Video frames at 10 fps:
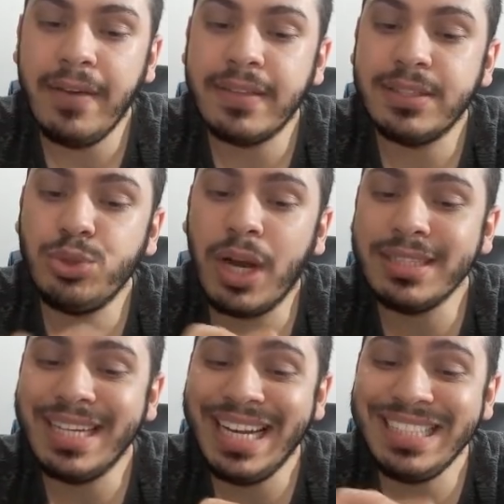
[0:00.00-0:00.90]
Evet şu
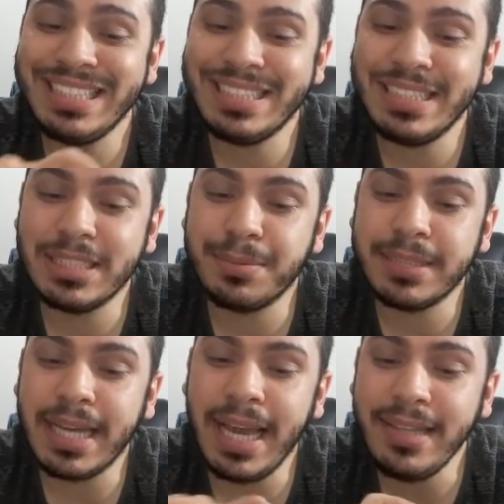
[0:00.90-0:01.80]
anda Legend
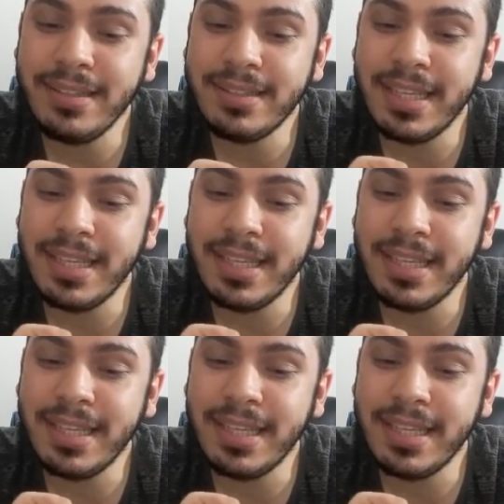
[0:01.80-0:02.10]
kısmında edit